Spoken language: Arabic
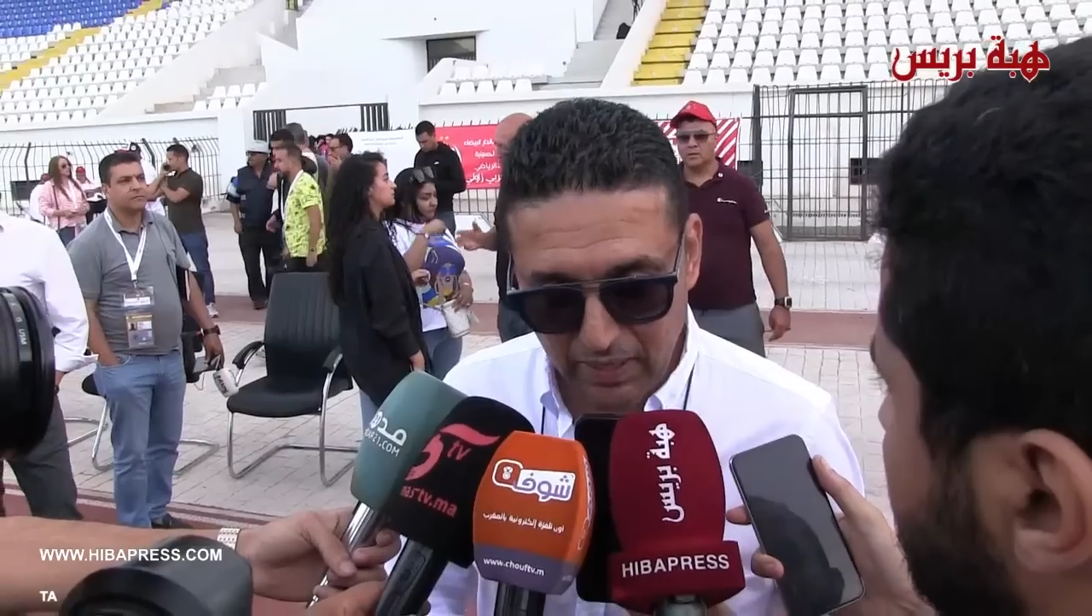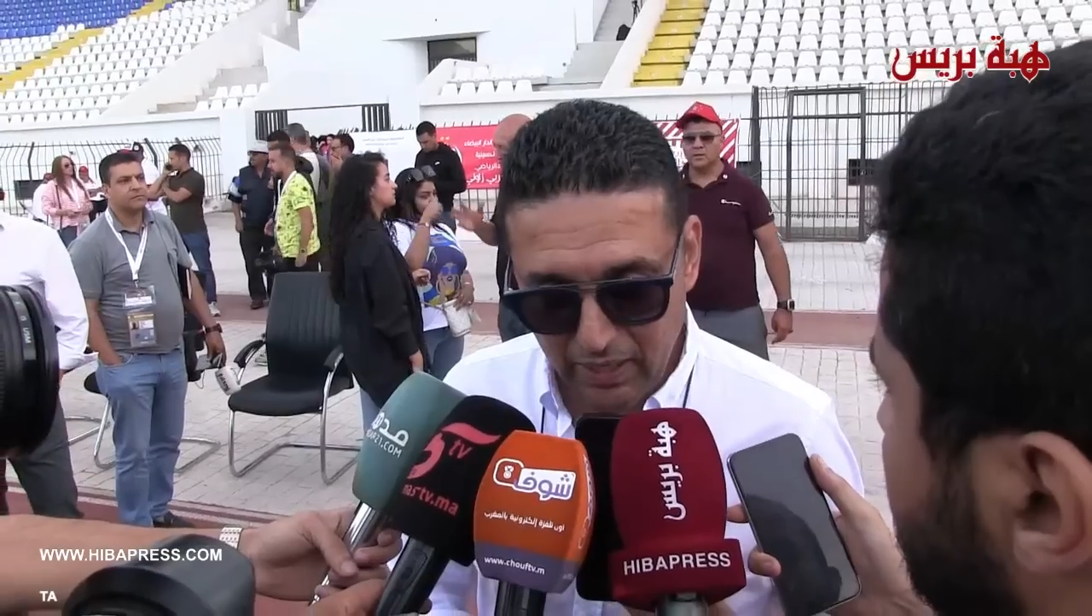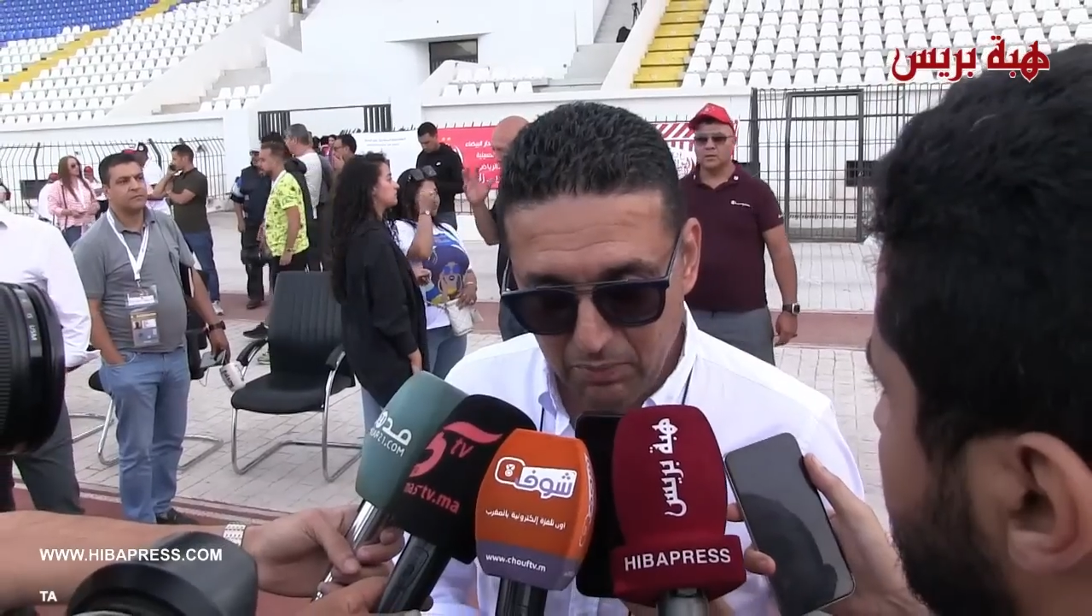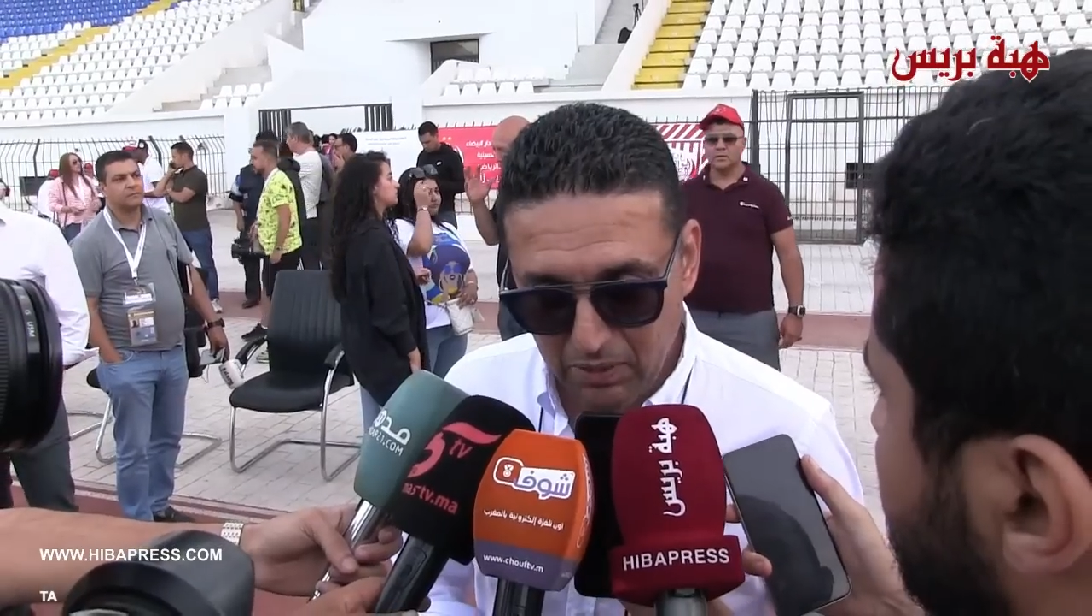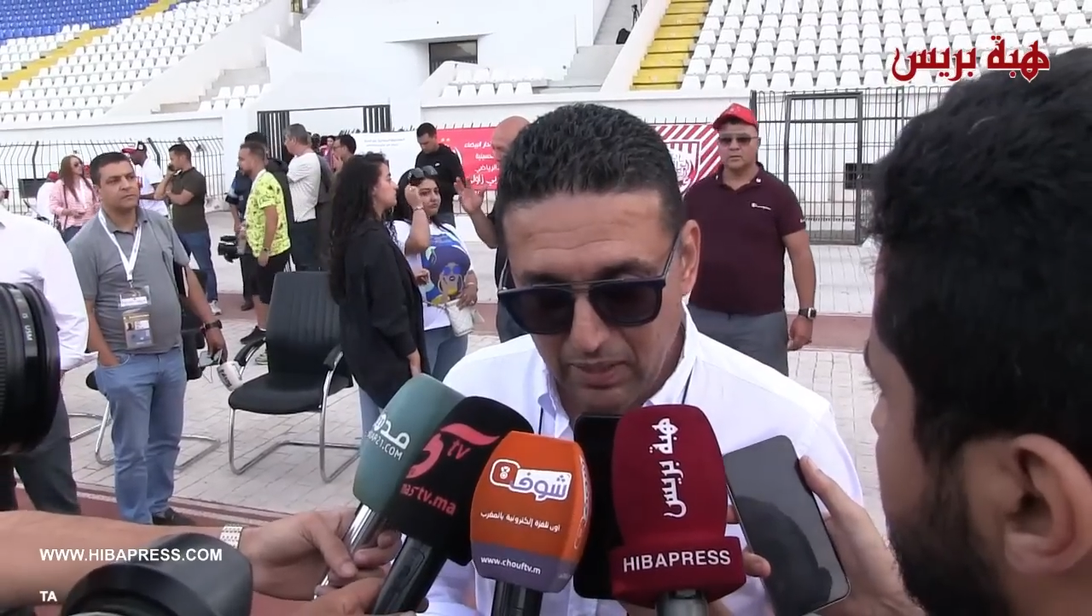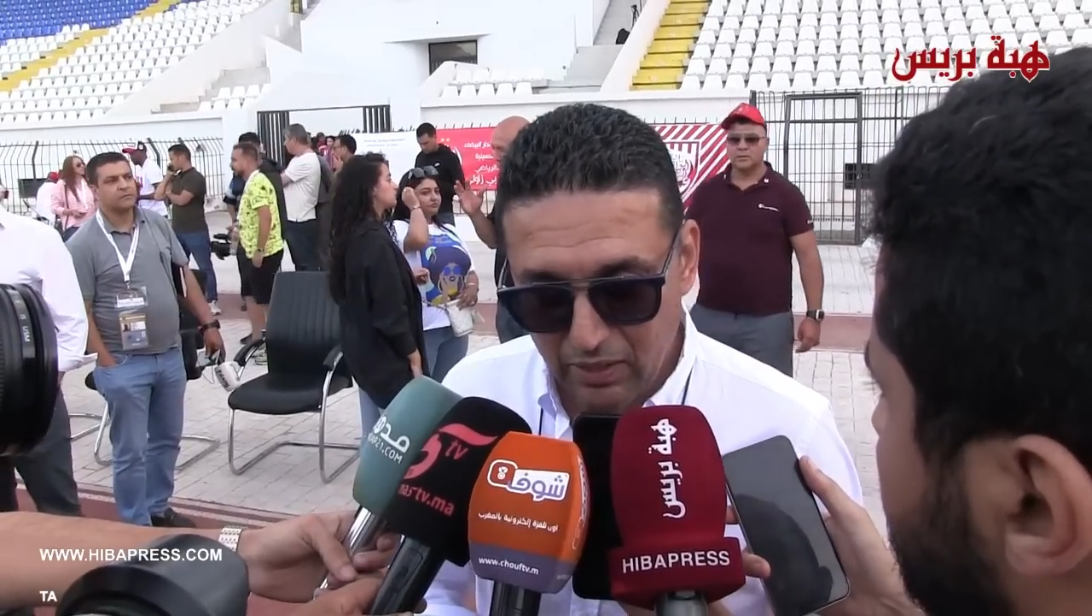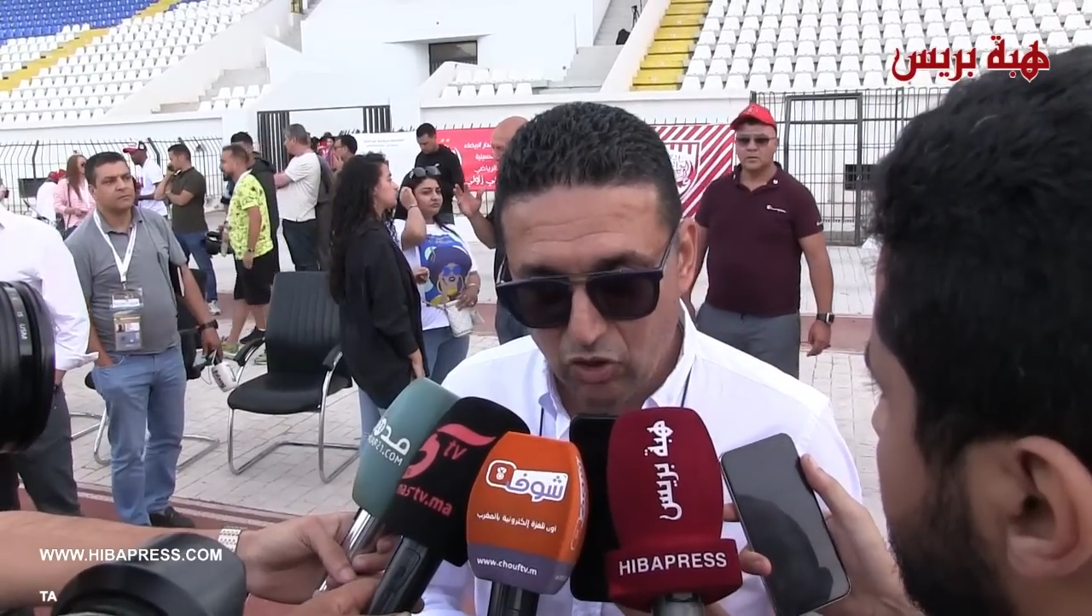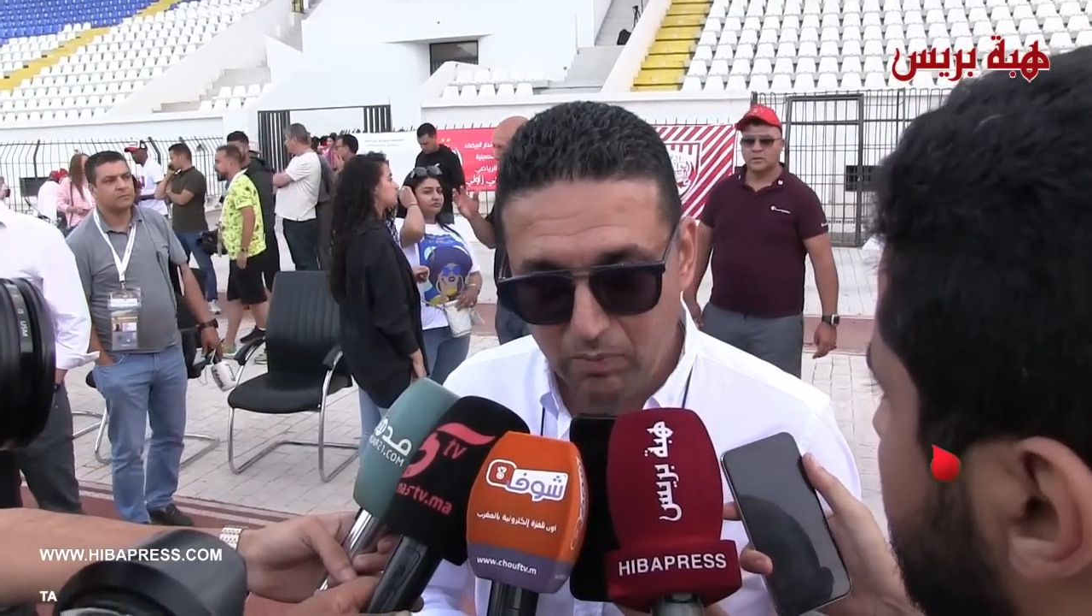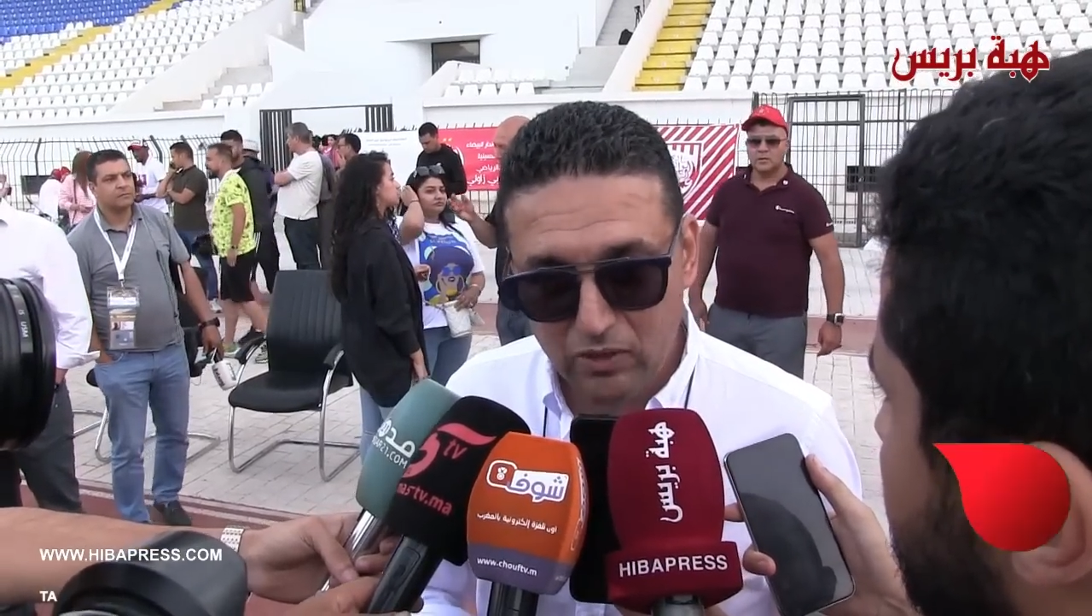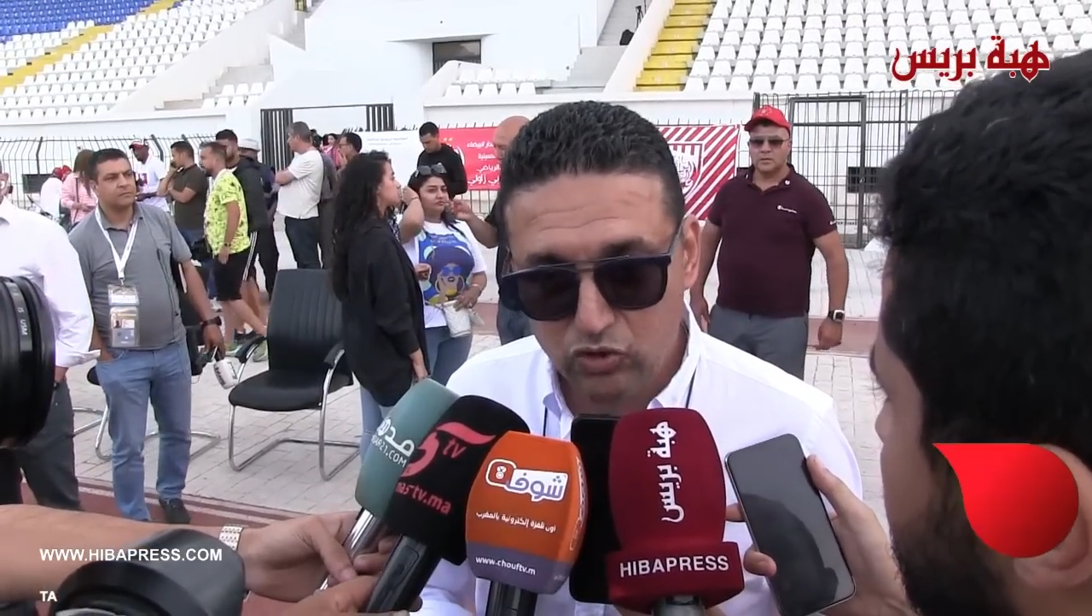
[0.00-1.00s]
اللاعبين
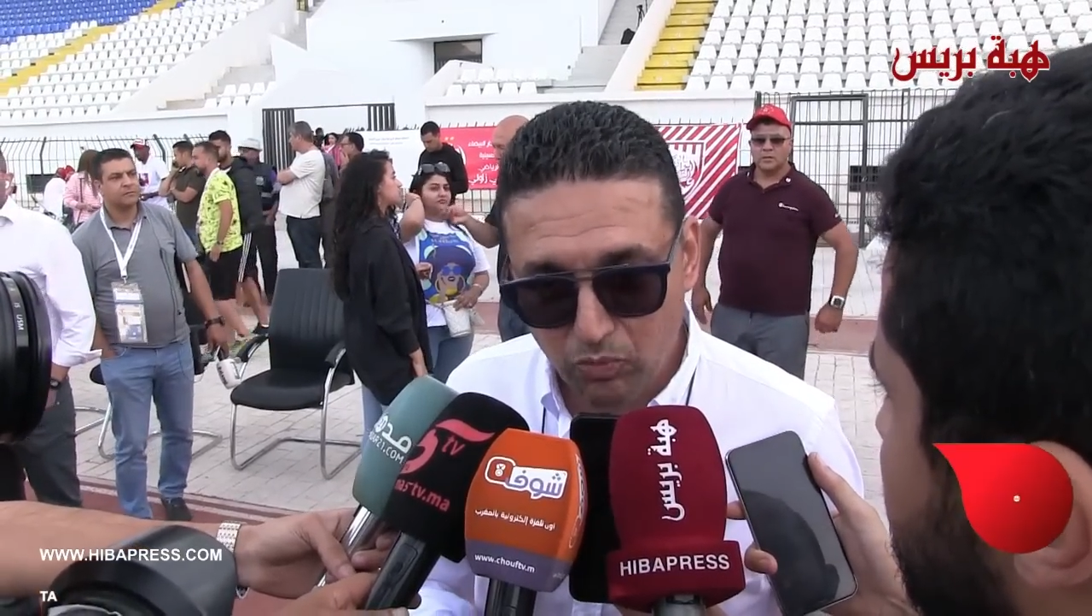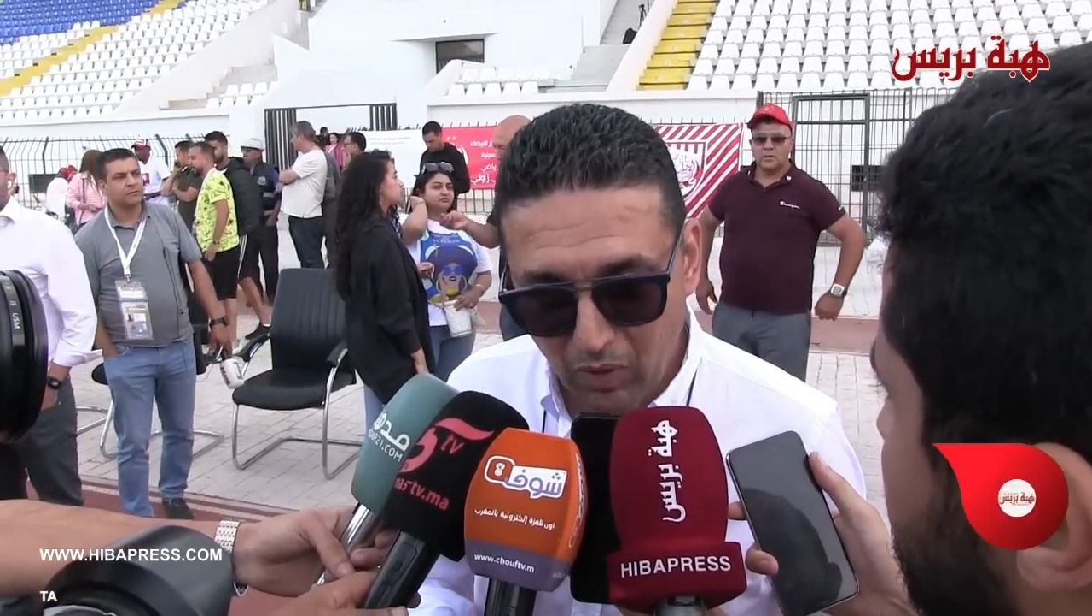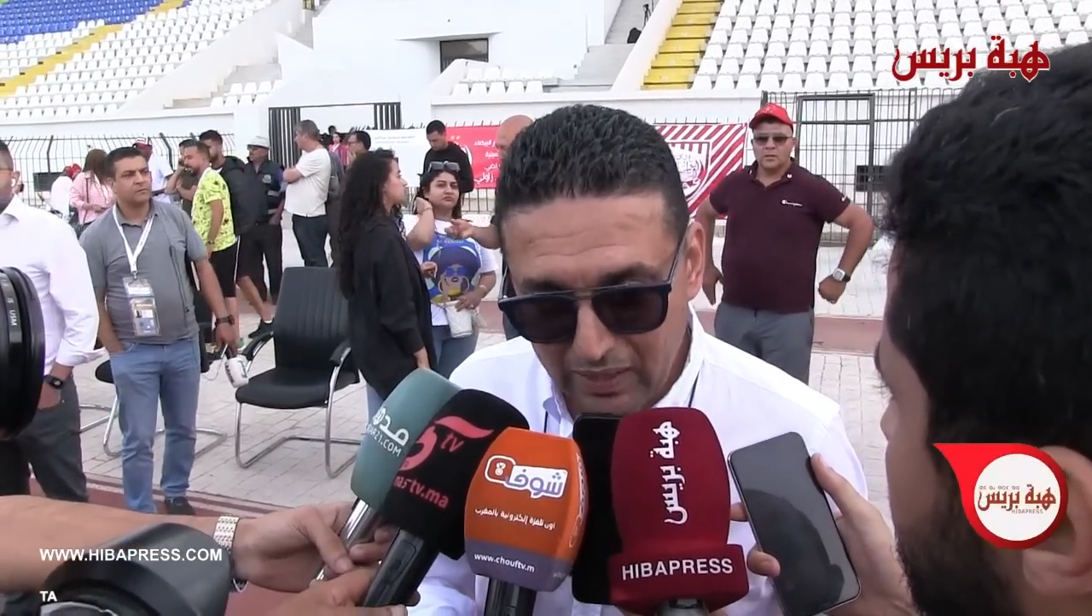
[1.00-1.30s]
انكم عندكم